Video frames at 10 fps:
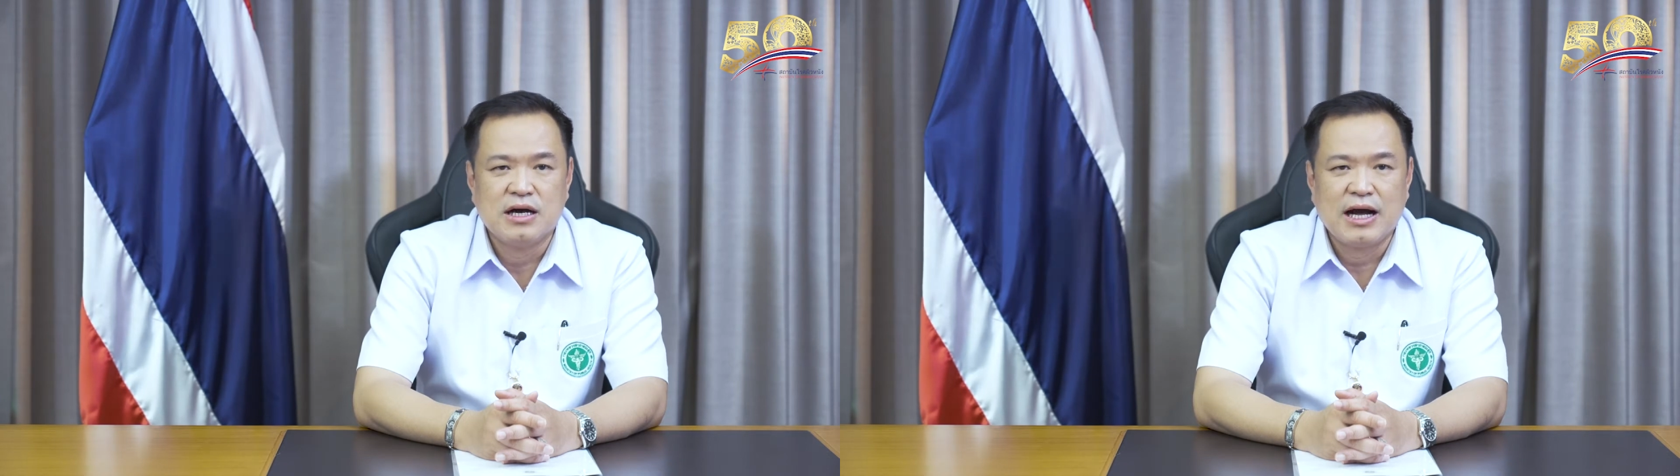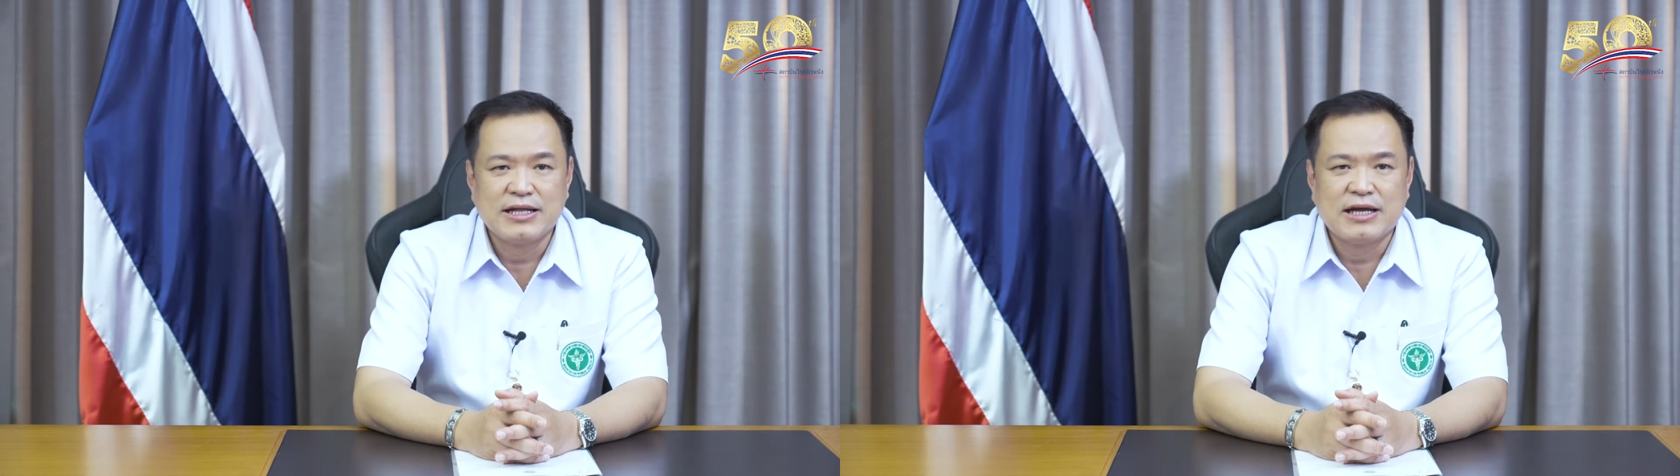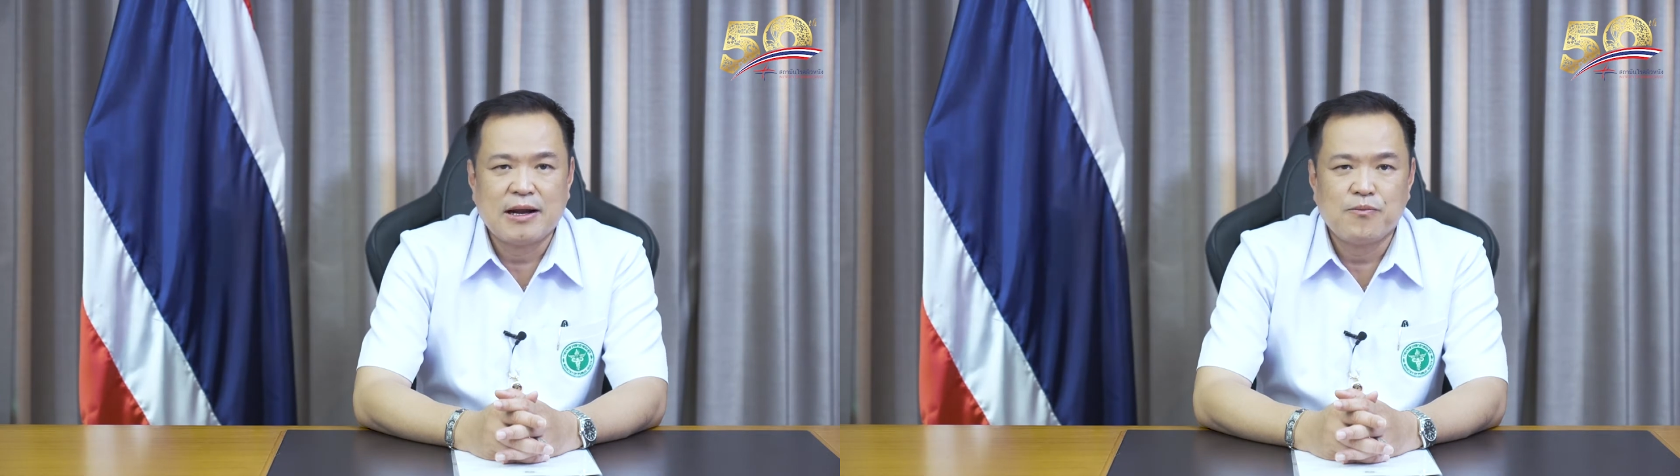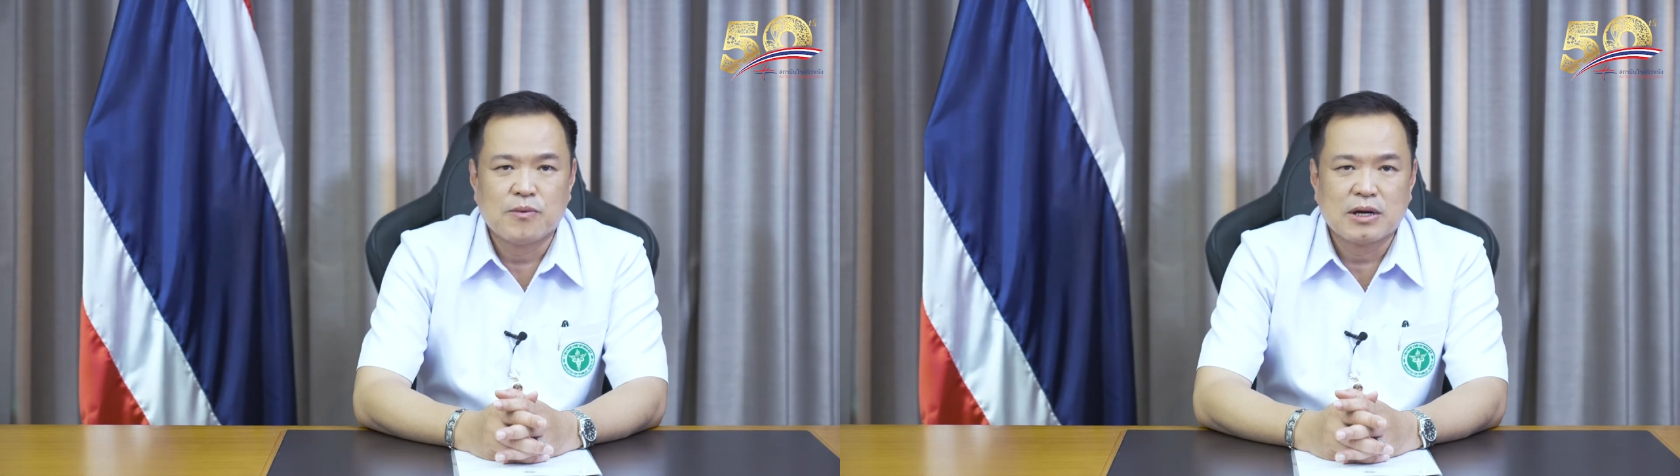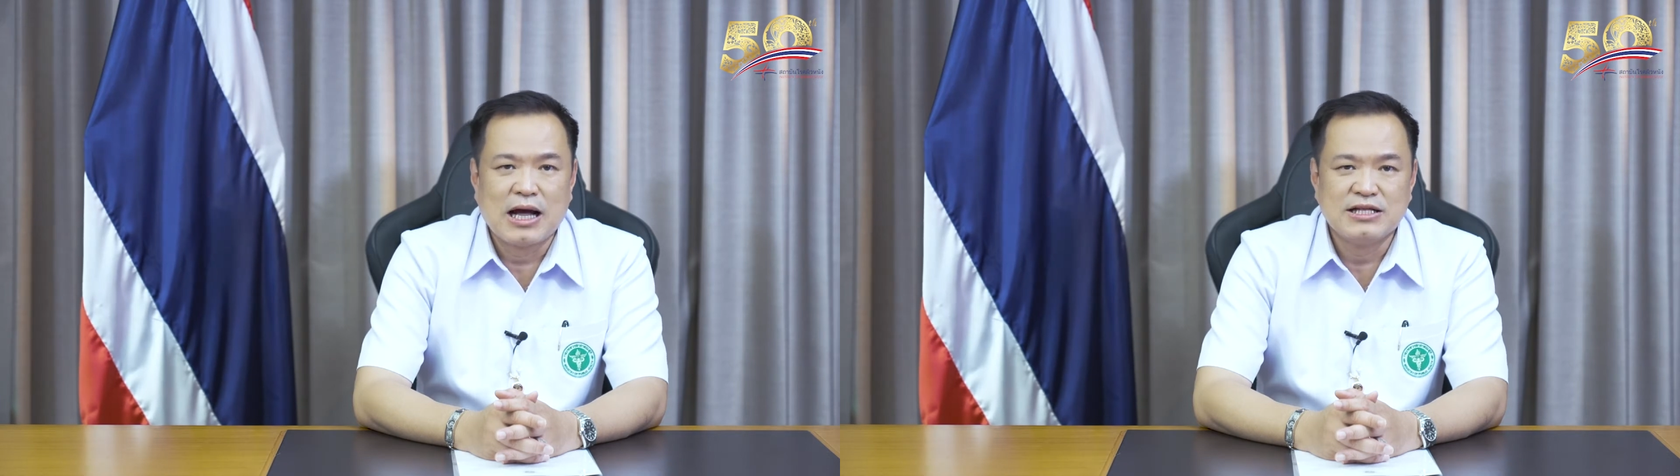ให้ได้รับ
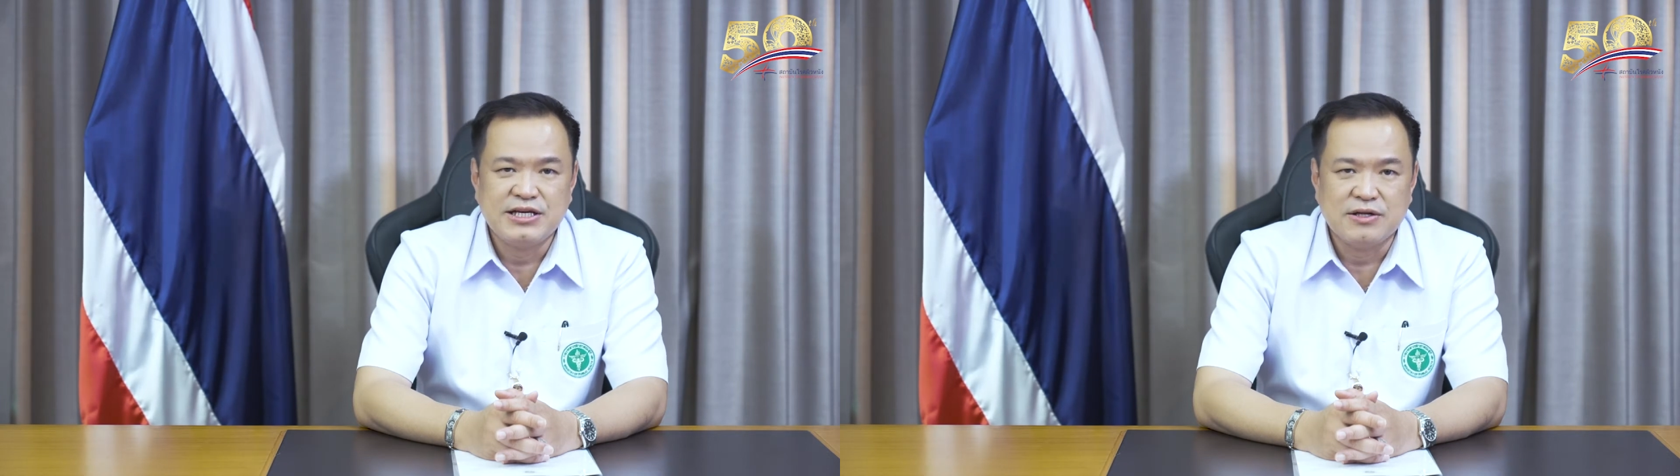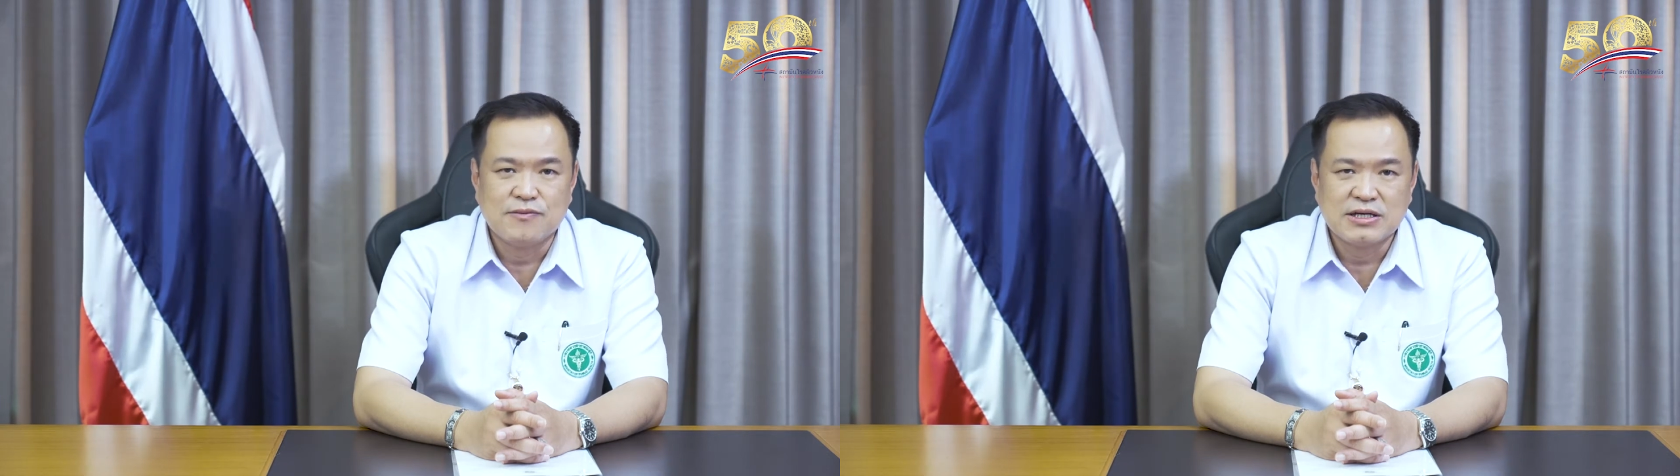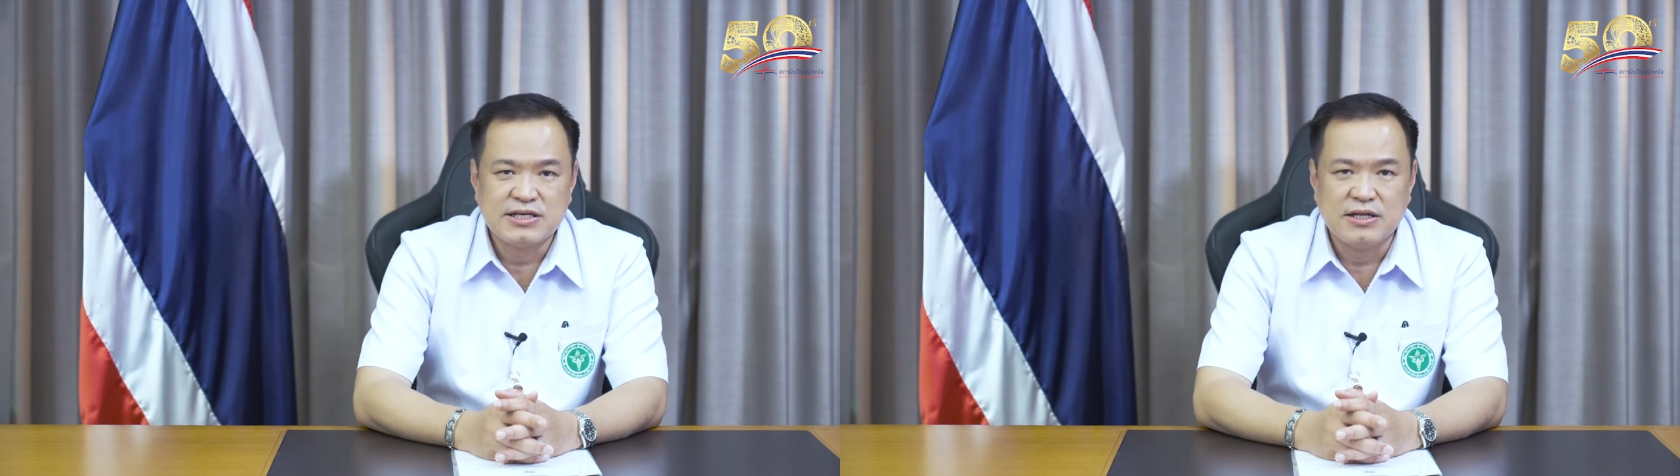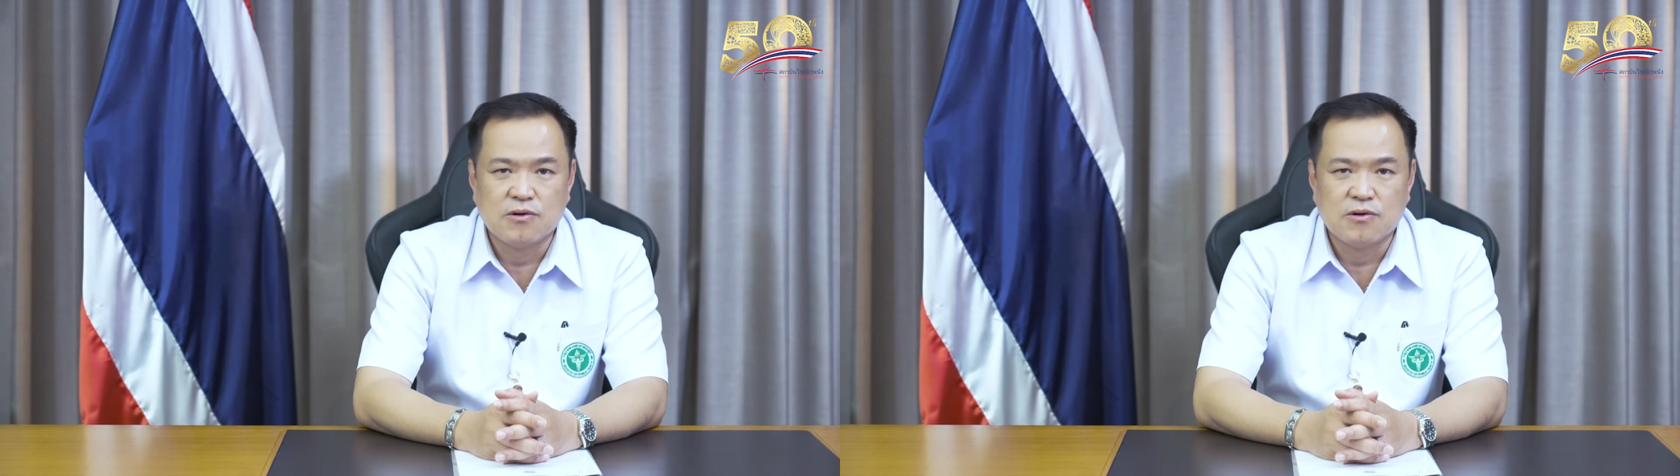การฉีดวัคซีน